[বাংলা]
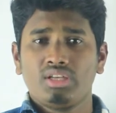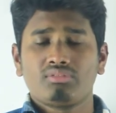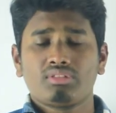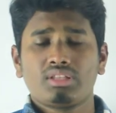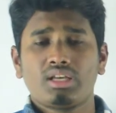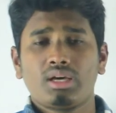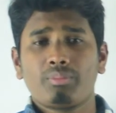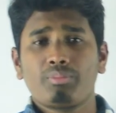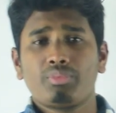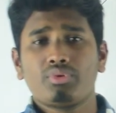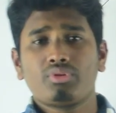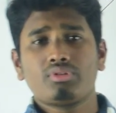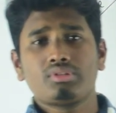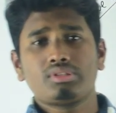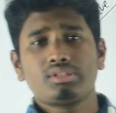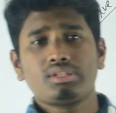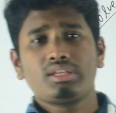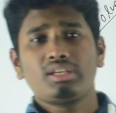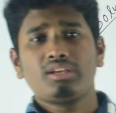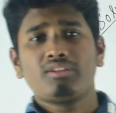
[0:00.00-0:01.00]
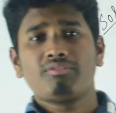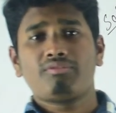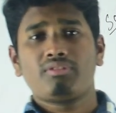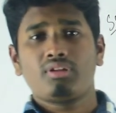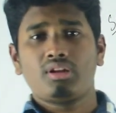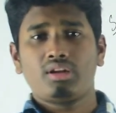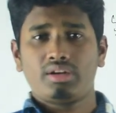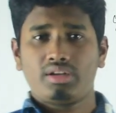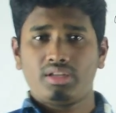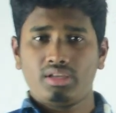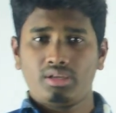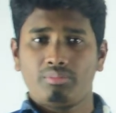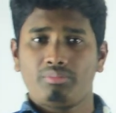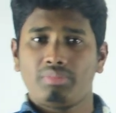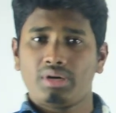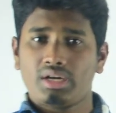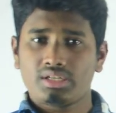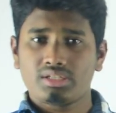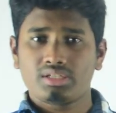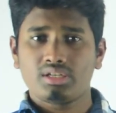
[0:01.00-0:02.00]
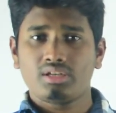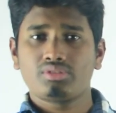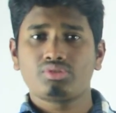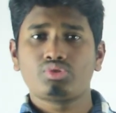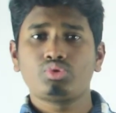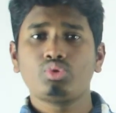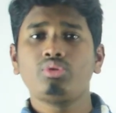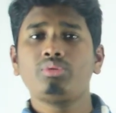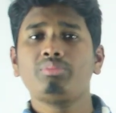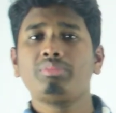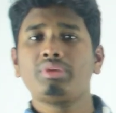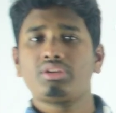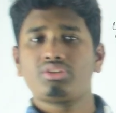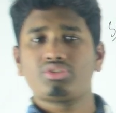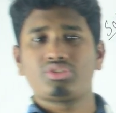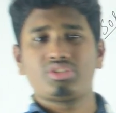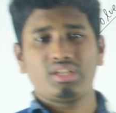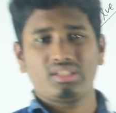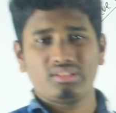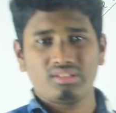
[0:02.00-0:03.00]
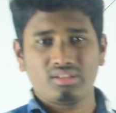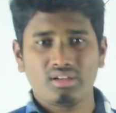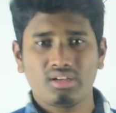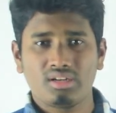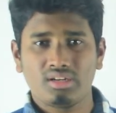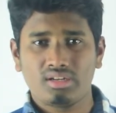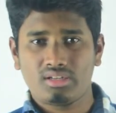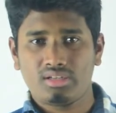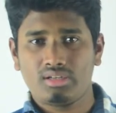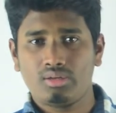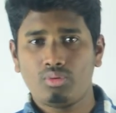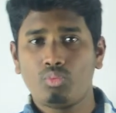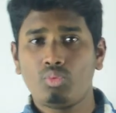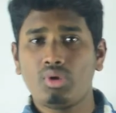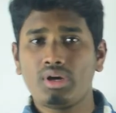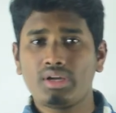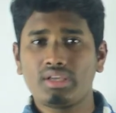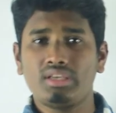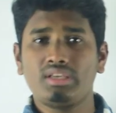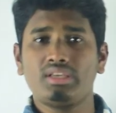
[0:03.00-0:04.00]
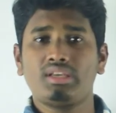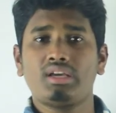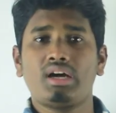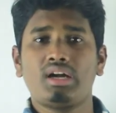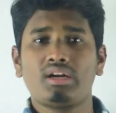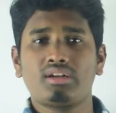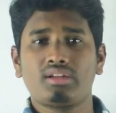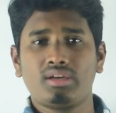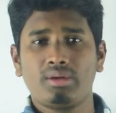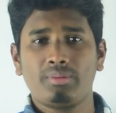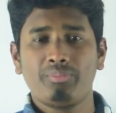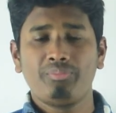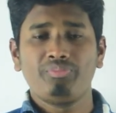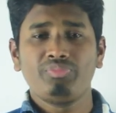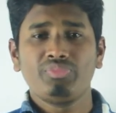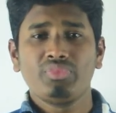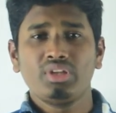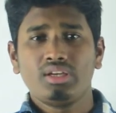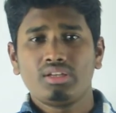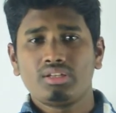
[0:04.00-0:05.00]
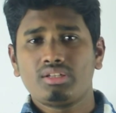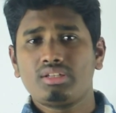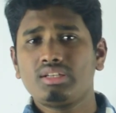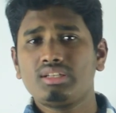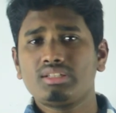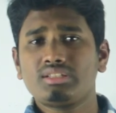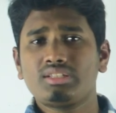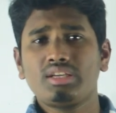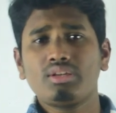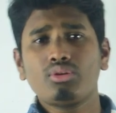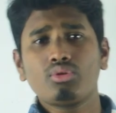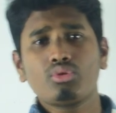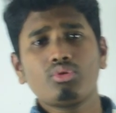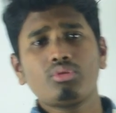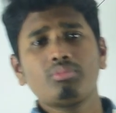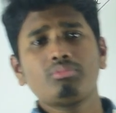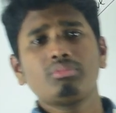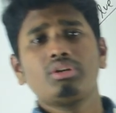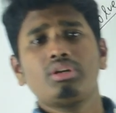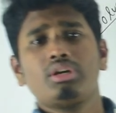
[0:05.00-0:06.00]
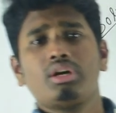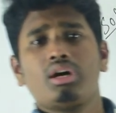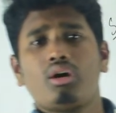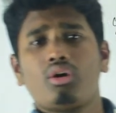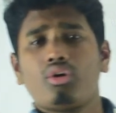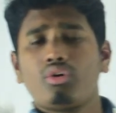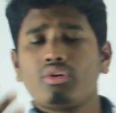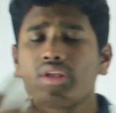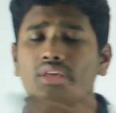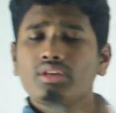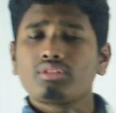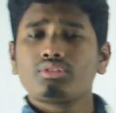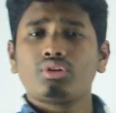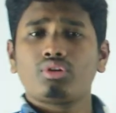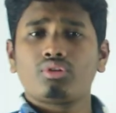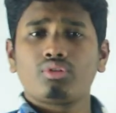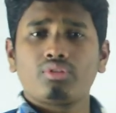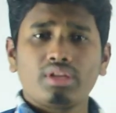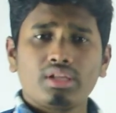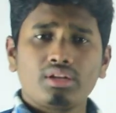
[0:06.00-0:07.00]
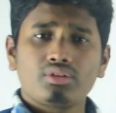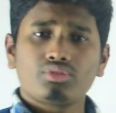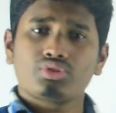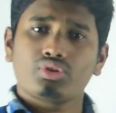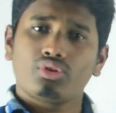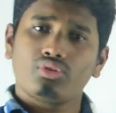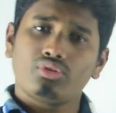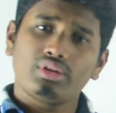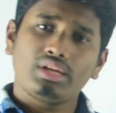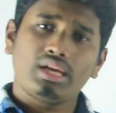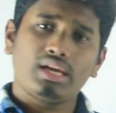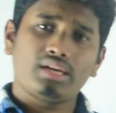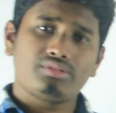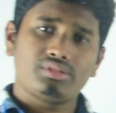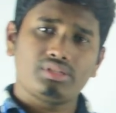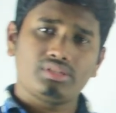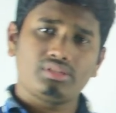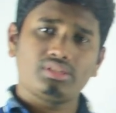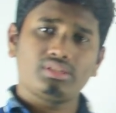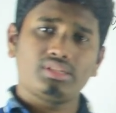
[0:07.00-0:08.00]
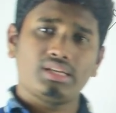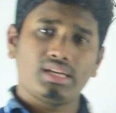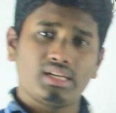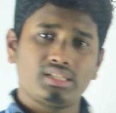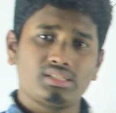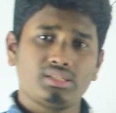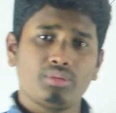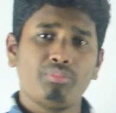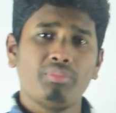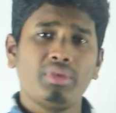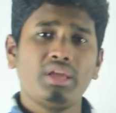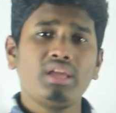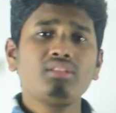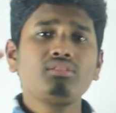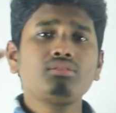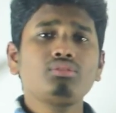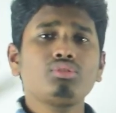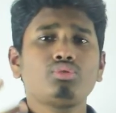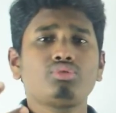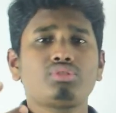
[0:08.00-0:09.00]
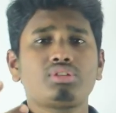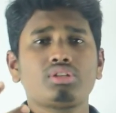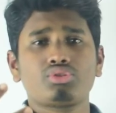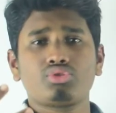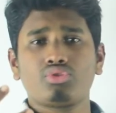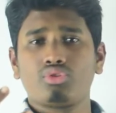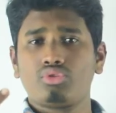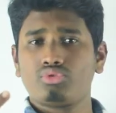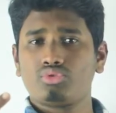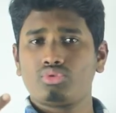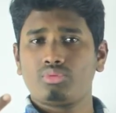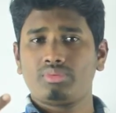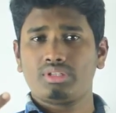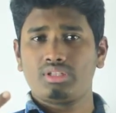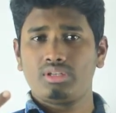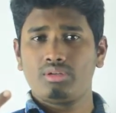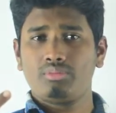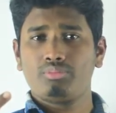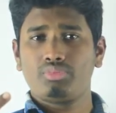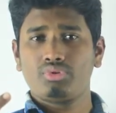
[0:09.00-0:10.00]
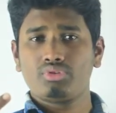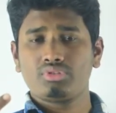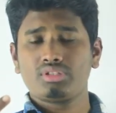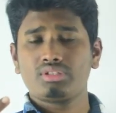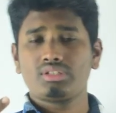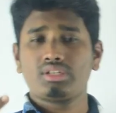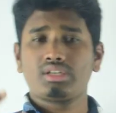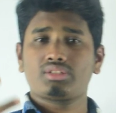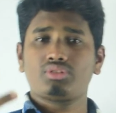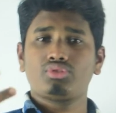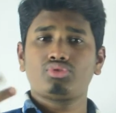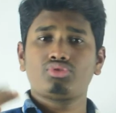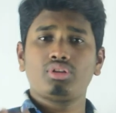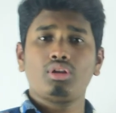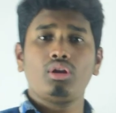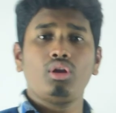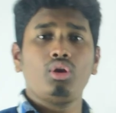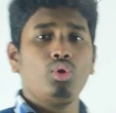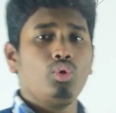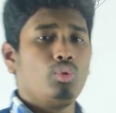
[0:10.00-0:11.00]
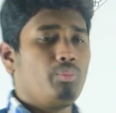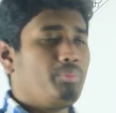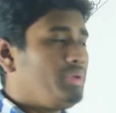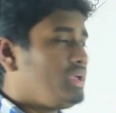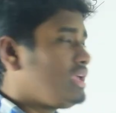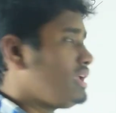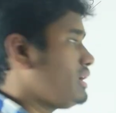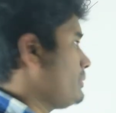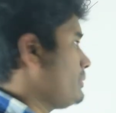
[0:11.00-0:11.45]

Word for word: তারপরে হচ্ছে গিয়ে ফ্লাটিং ভাষা সুইমিং সাঁতার কাটা ওয়াকিং হাঁটা ঠিক আছে এরকম অনেক ধরনের চলনই হাইড্রাতে দেখা যায় মেইন দুইটা চলন তোমাদের ইম্পর্ট্যান্ট একটা হচ্ছে লুপিং